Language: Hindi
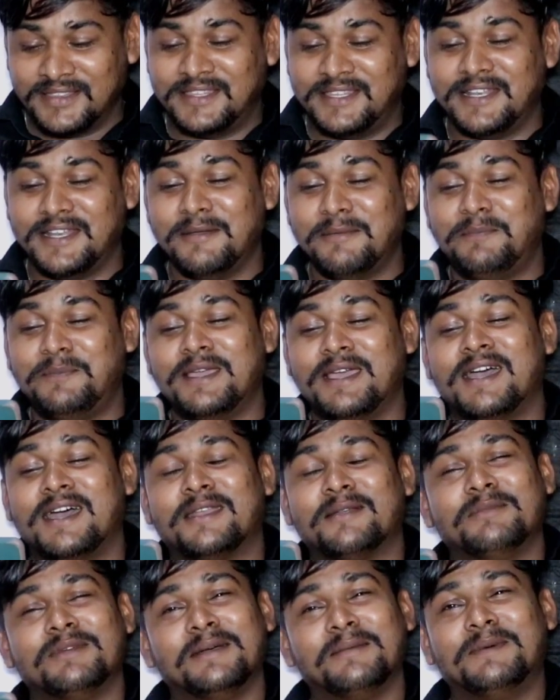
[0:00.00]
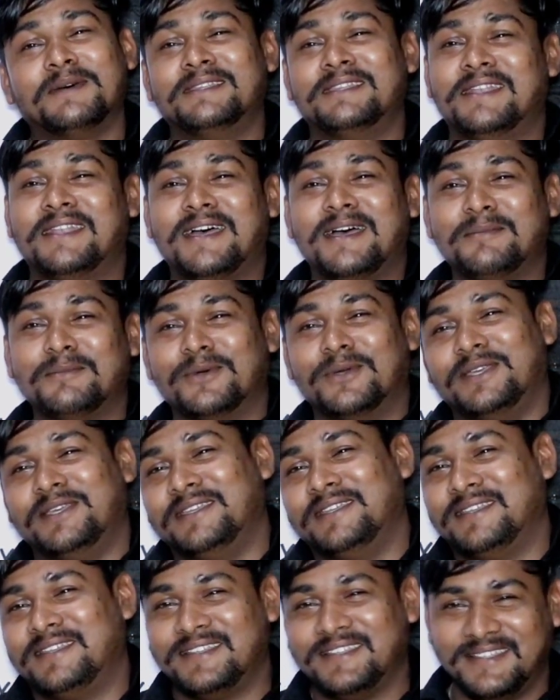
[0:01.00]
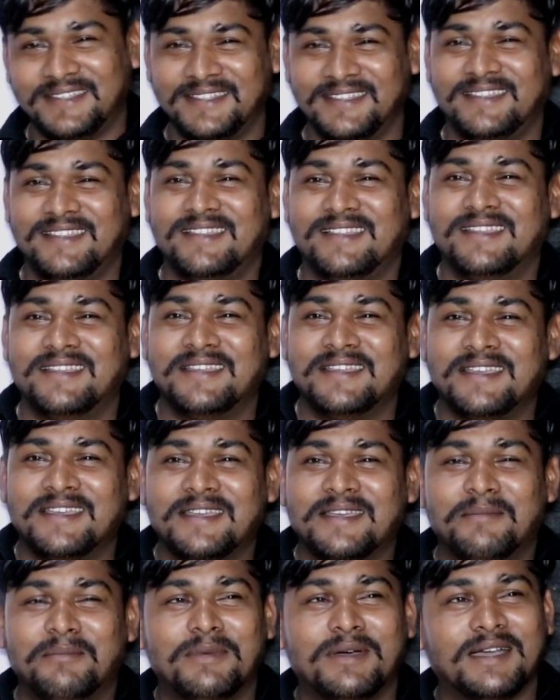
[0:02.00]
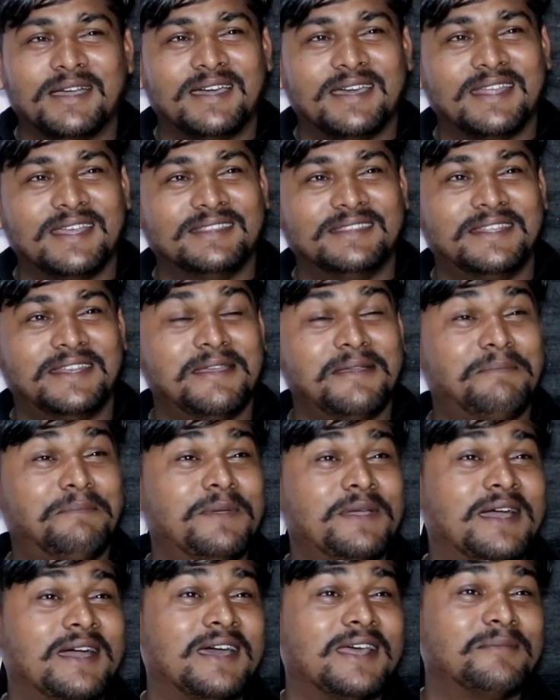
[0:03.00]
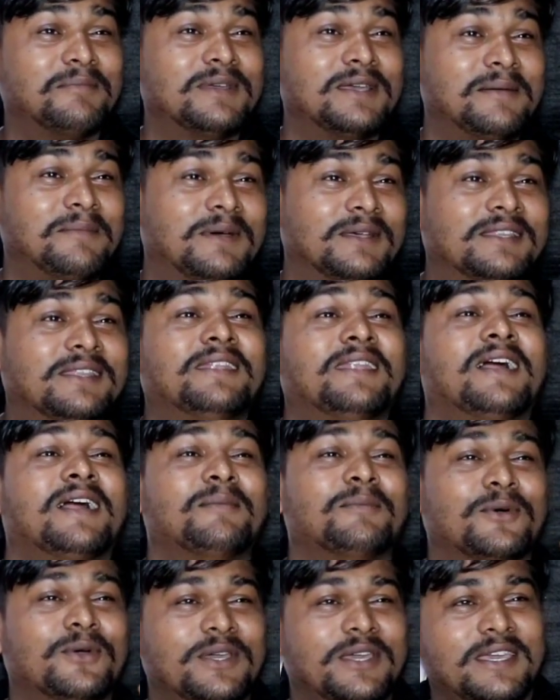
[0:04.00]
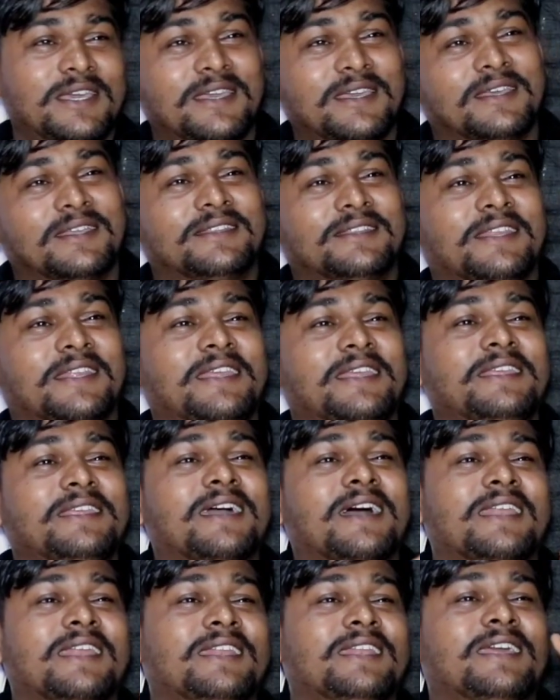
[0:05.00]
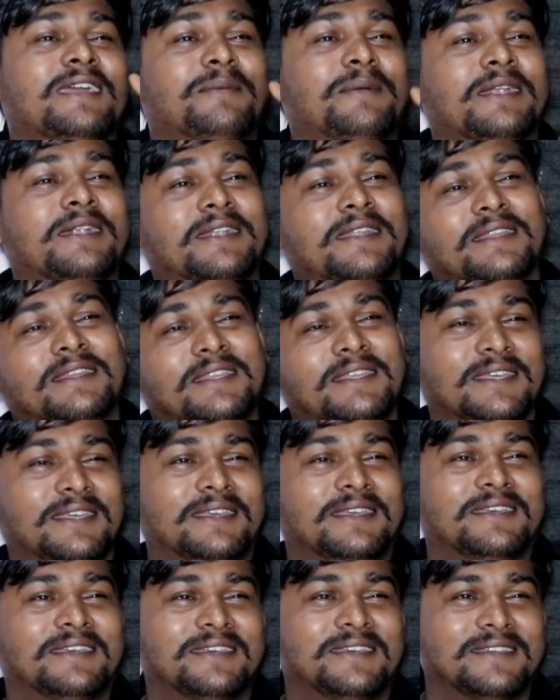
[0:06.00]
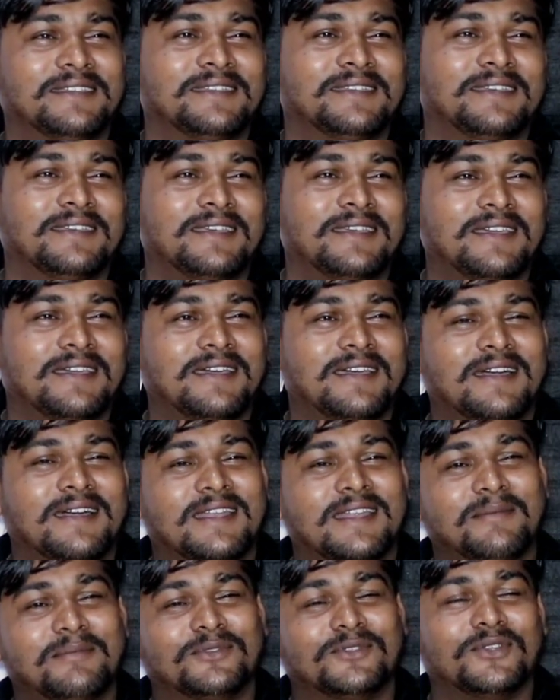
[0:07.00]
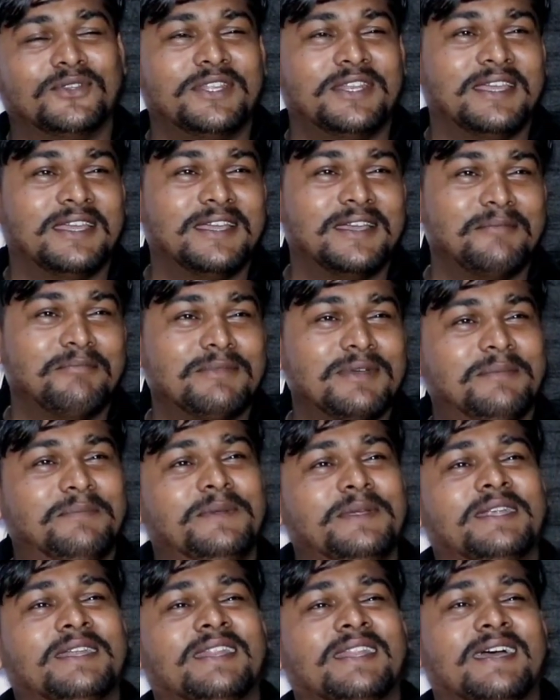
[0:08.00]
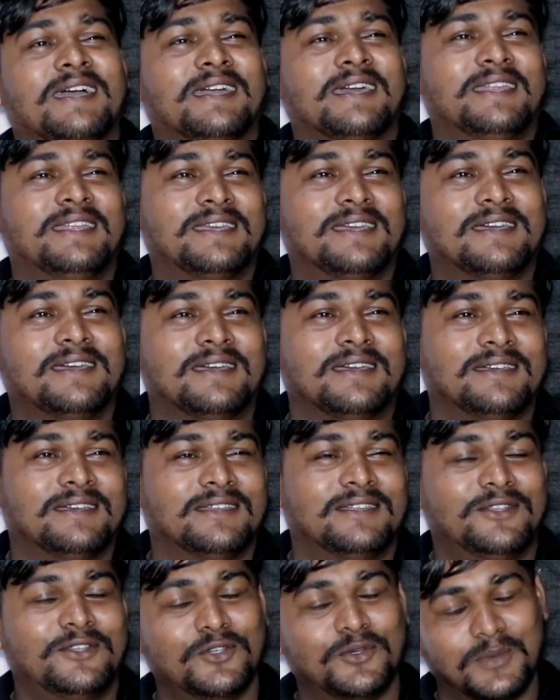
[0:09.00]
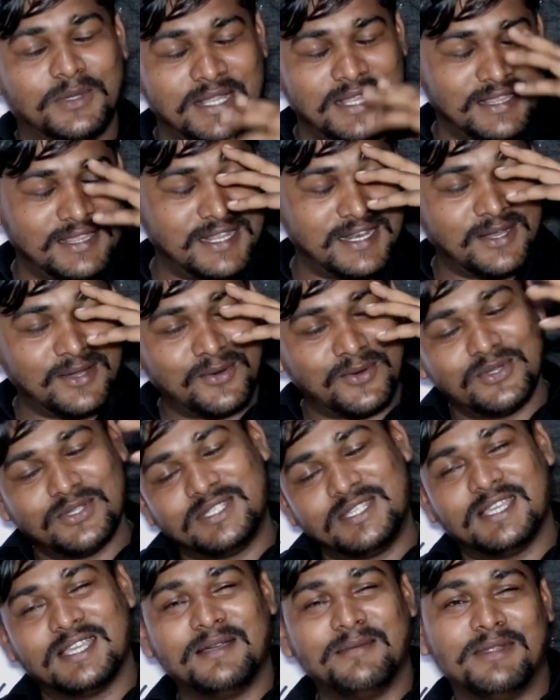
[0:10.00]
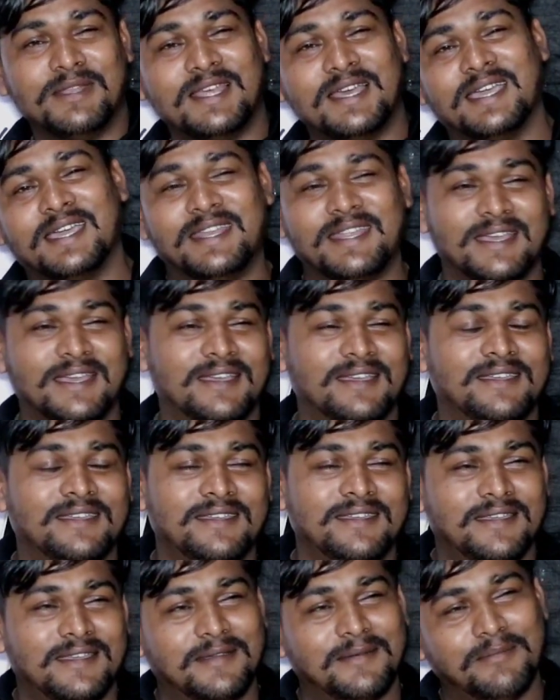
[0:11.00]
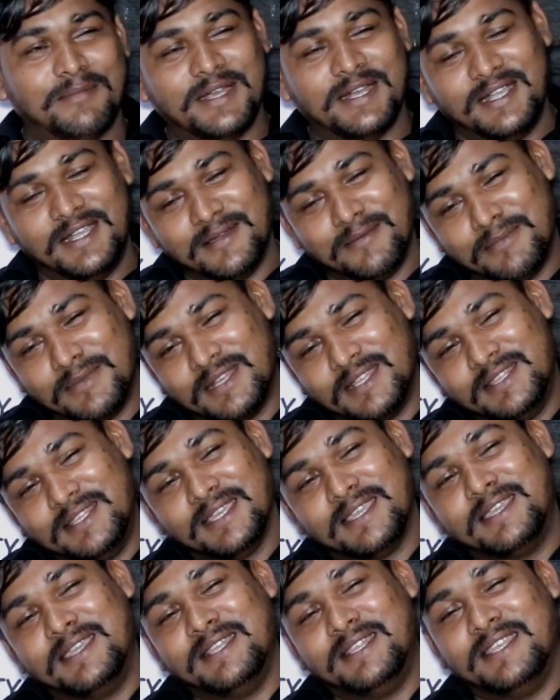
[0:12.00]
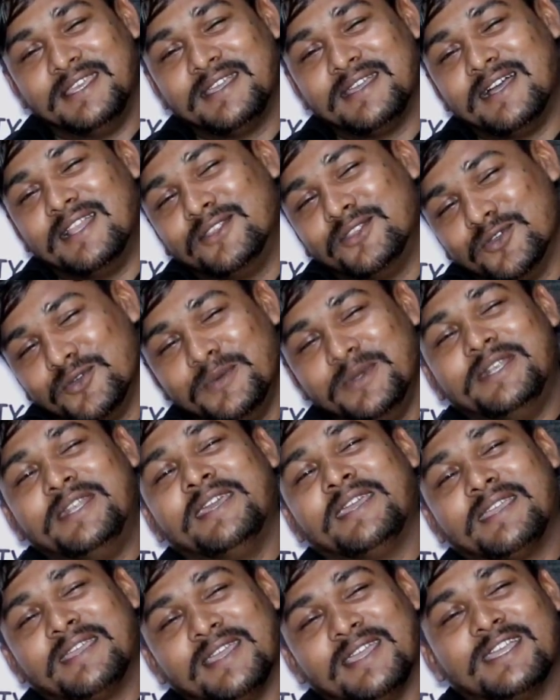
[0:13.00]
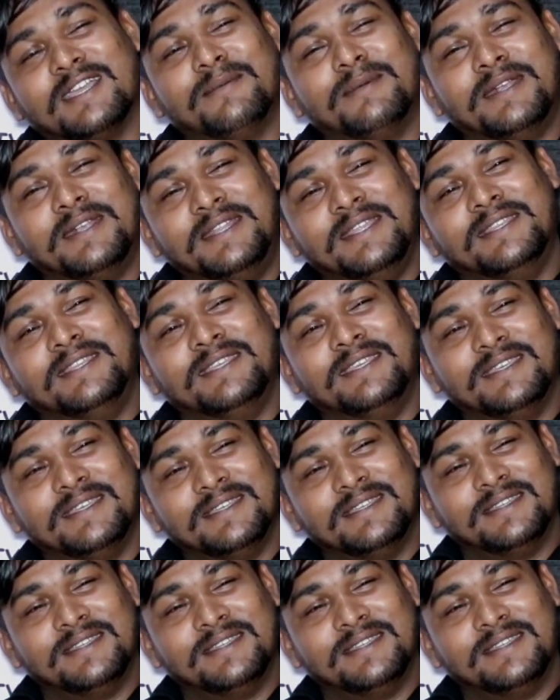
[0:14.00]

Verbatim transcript: तेरे प्यार में बदनाम होए माँ तेरे प्यार में बदनाम होए तेरी यारी ले बैठी थी और हम तो तेरे गम में पीण लाग रहे हाँ न्यू बता तेरा कौन सा गम लाग रहा है मैं डम ने देखी थी कल तू भी ठेके आगे बैठी थी